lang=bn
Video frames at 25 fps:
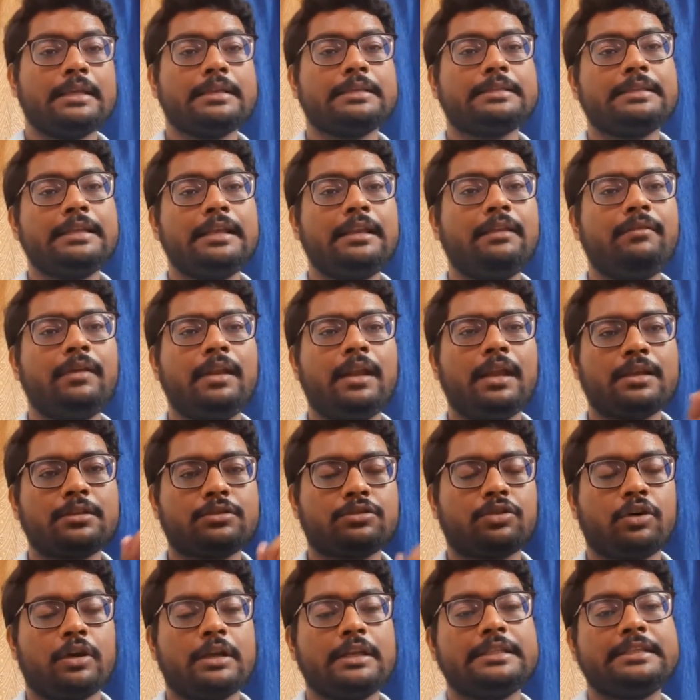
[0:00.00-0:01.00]
সিলভি
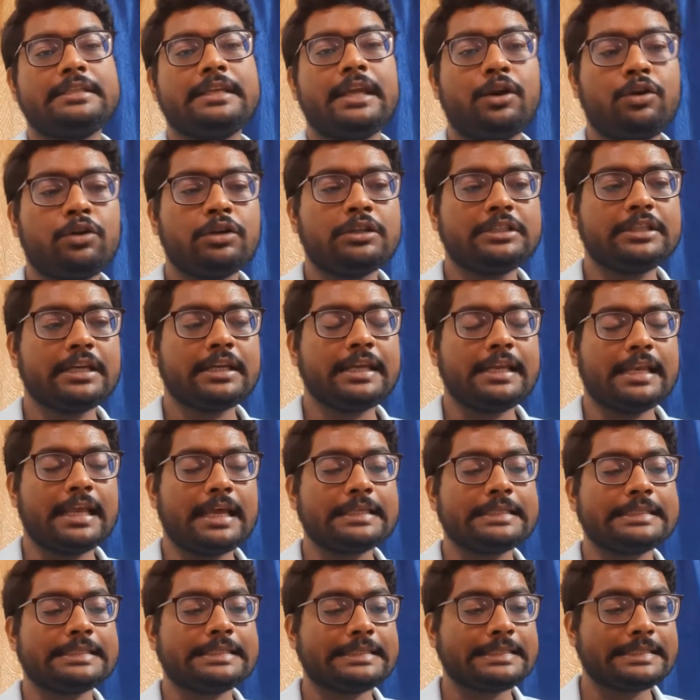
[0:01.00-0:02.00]
লাস্থন যে হচ্ছে কি না
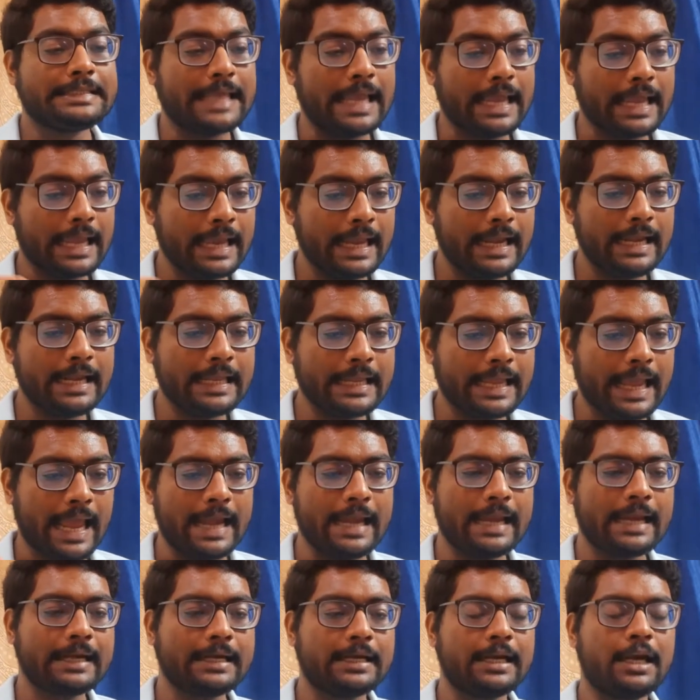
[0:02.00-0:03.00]
সেকেন্ড
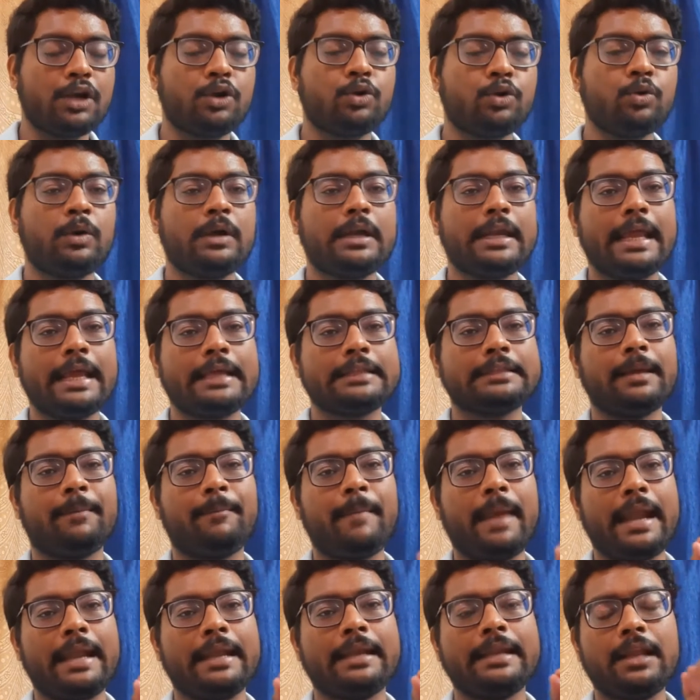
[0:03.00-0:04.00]
ক্যারেক্টার টু টেক দ্য
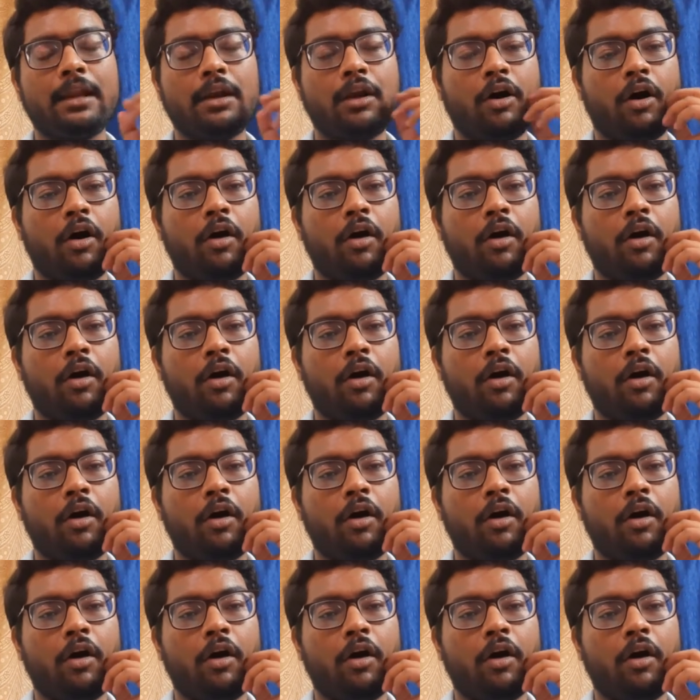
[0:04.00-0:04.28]
মেন্টাল